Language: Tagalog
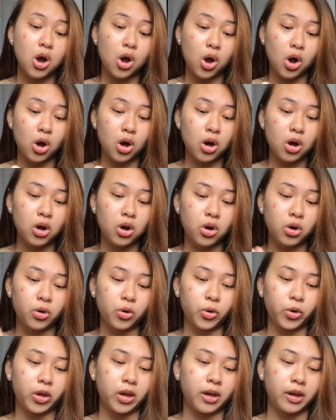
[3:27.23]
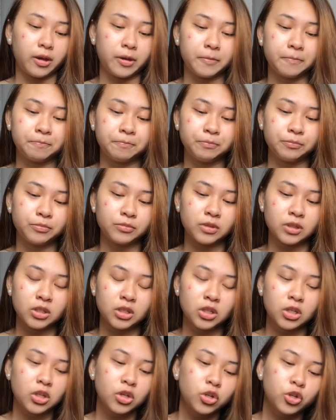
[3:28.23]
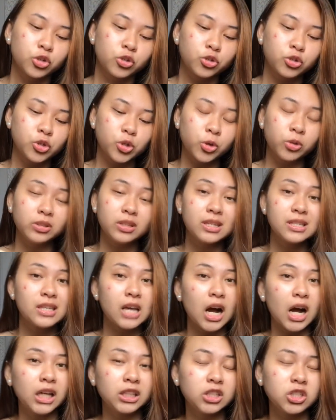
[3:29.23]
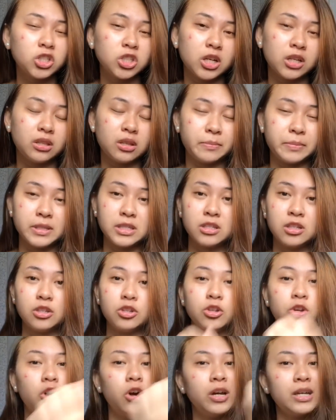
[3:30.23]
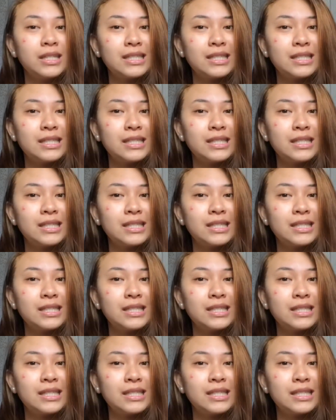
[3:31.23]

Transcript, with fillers: Oh, okay. So, this Hottie shade, napansin ko,